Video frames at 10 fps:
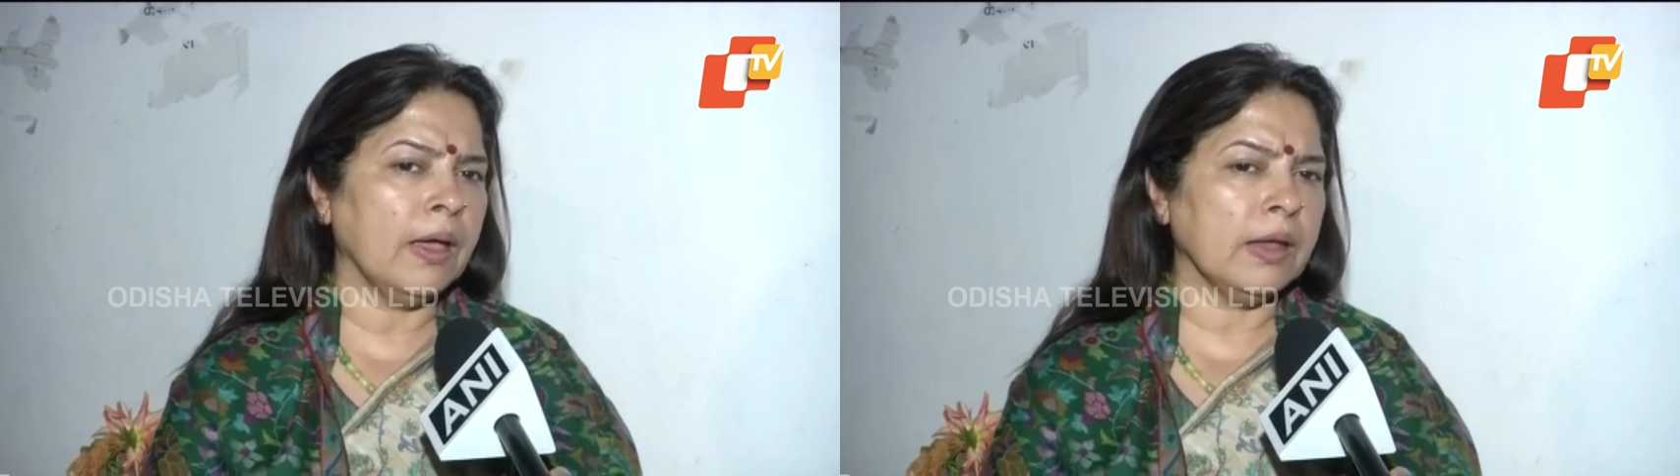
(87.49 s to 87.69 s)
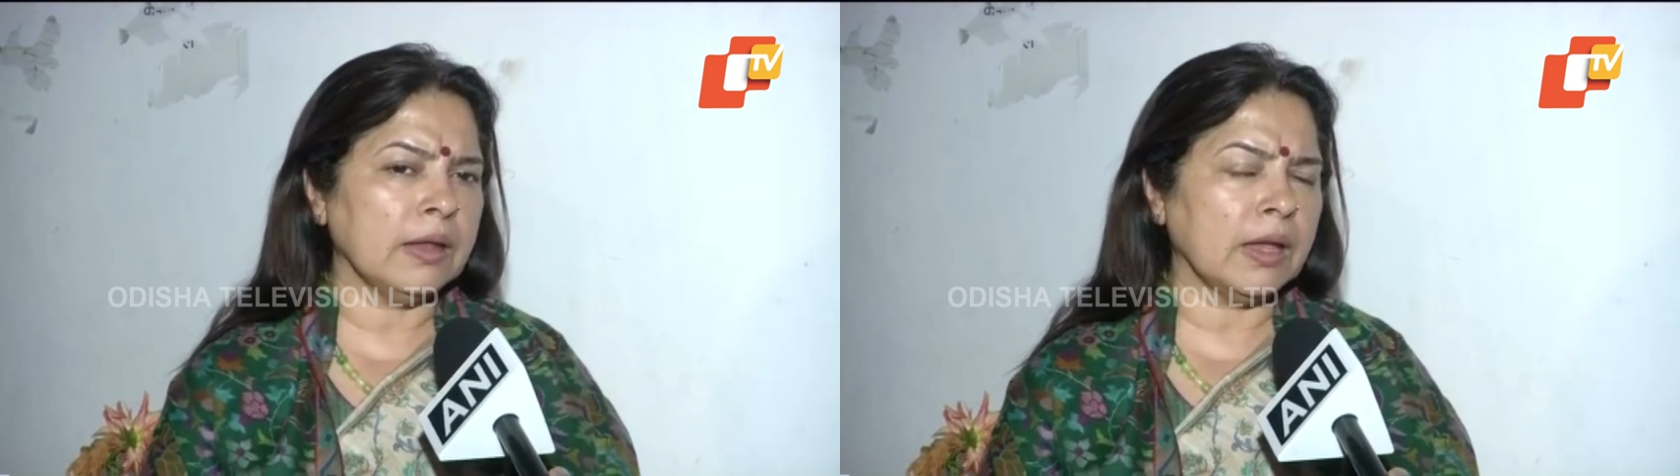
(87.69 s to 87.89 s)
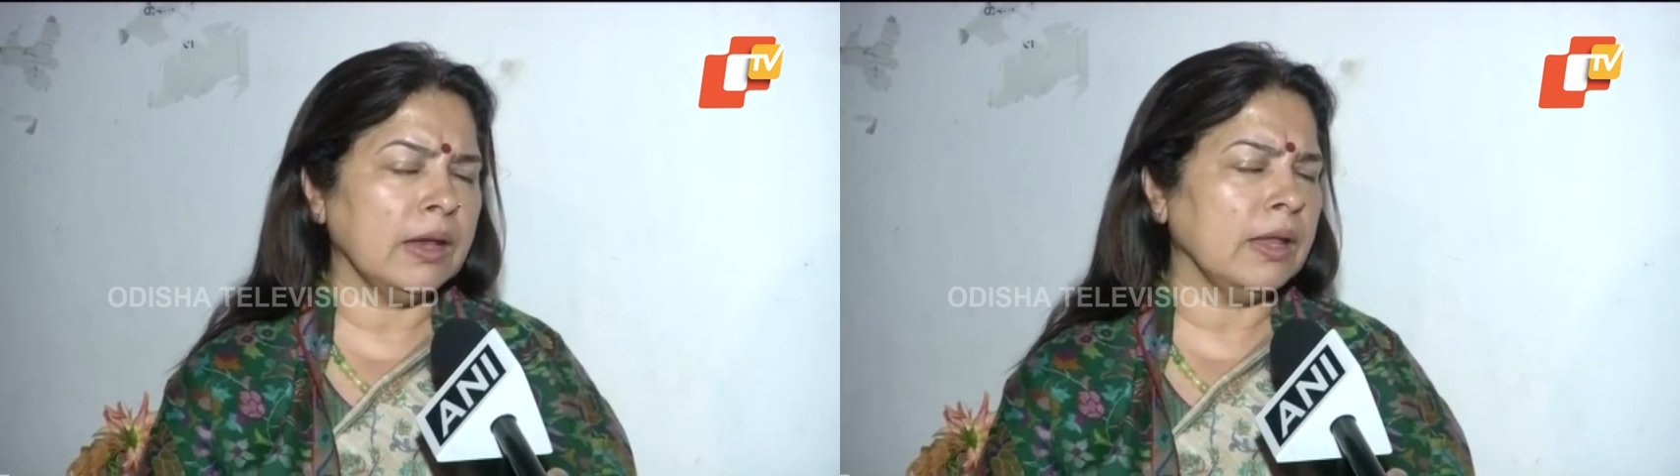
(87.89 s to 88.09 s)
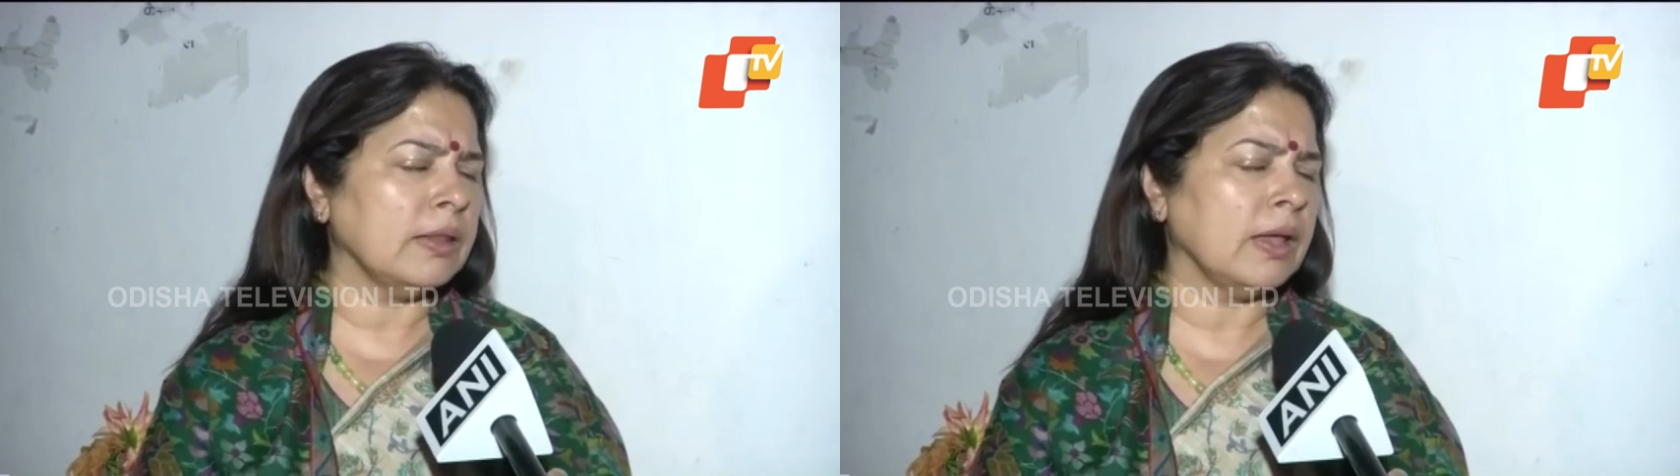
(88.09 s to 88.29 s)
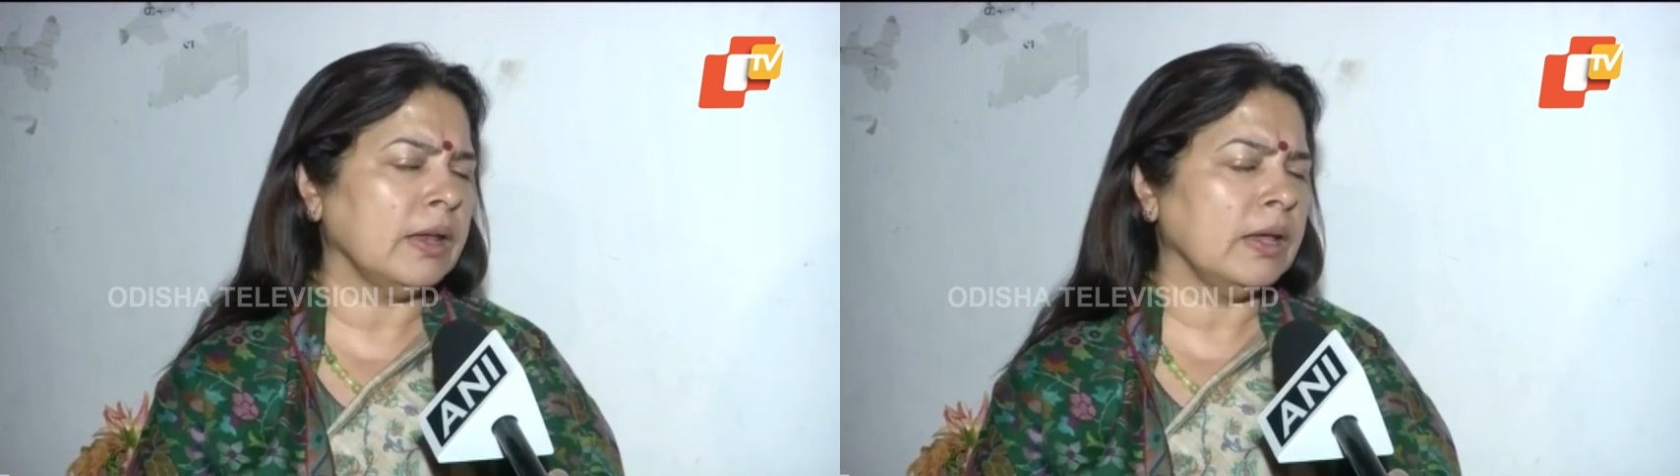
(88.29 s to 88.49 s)
इनके
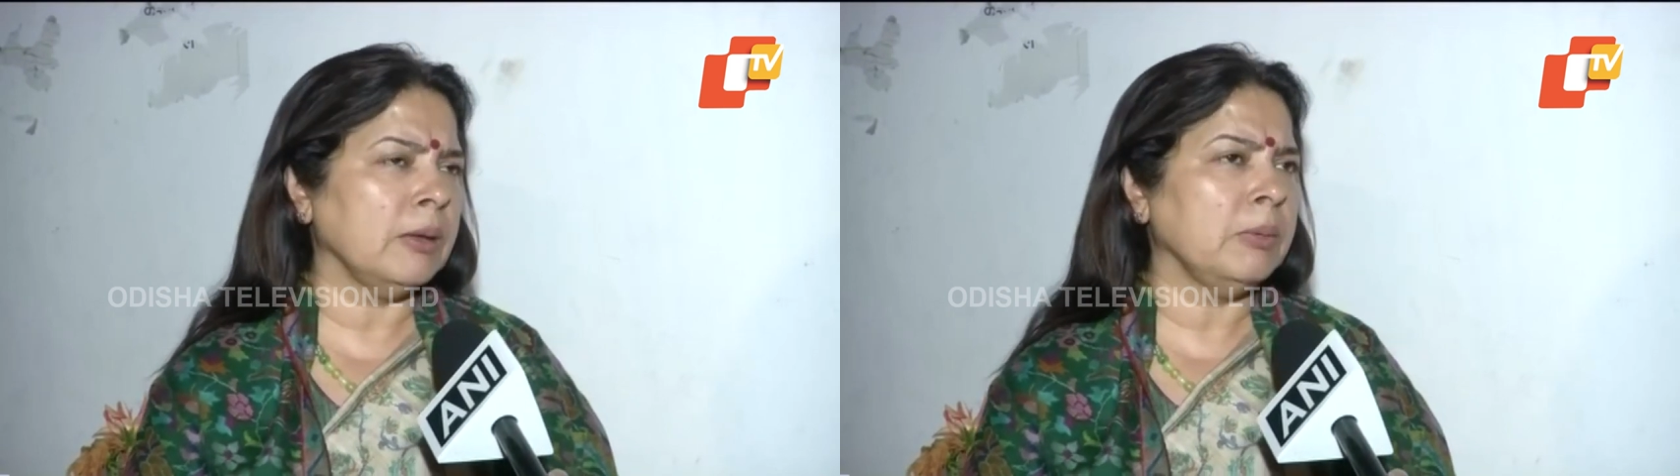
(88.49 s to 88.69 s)
नेता ने ये